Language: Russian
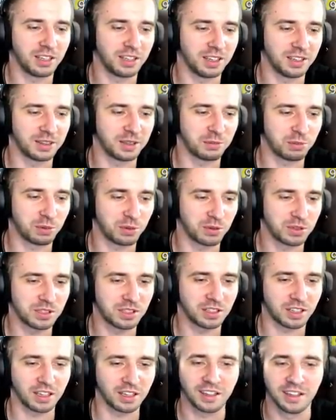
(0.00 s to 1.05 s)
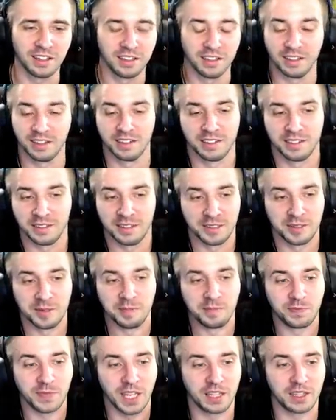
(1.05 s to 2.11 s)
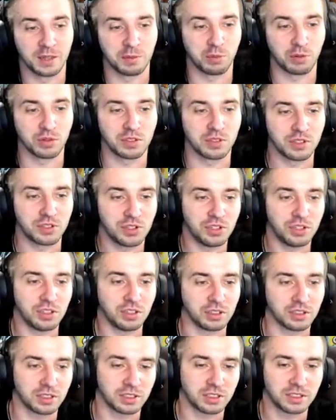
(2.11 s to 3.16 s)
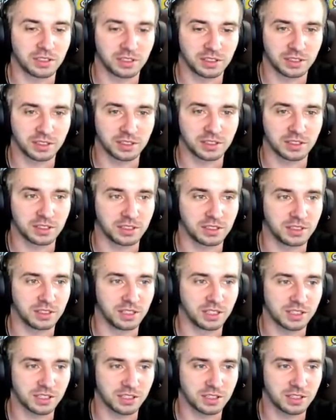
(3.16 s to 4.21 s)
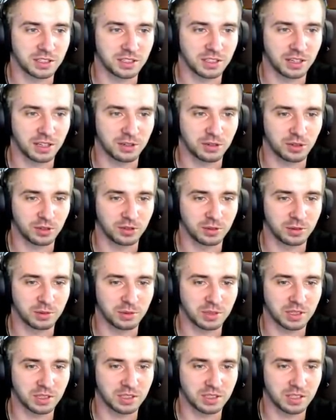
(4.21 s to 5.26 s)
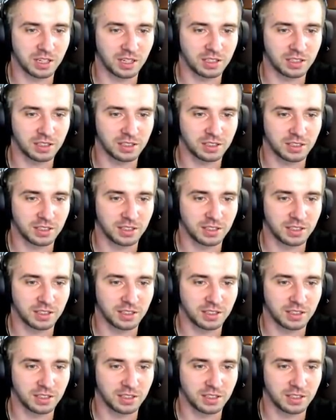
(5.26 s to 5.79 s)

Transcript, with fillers: Это просто... Это просто читинг. Даже не знаю, что вам сказать.